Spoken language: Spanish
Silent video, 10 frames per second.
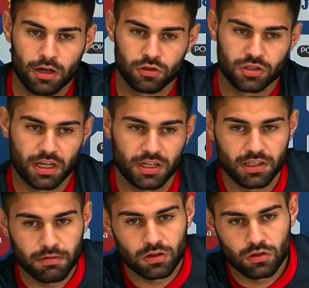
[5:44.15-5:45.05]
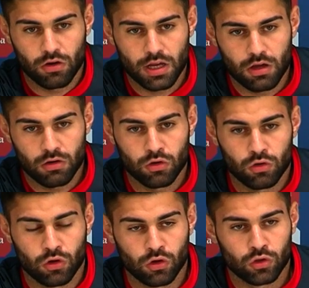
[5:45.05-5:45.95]
conseguir esa victoria
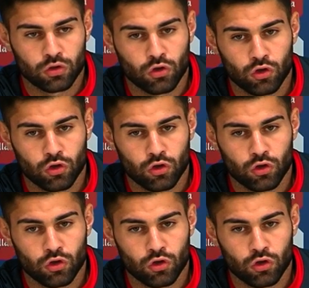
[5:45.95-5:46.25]
o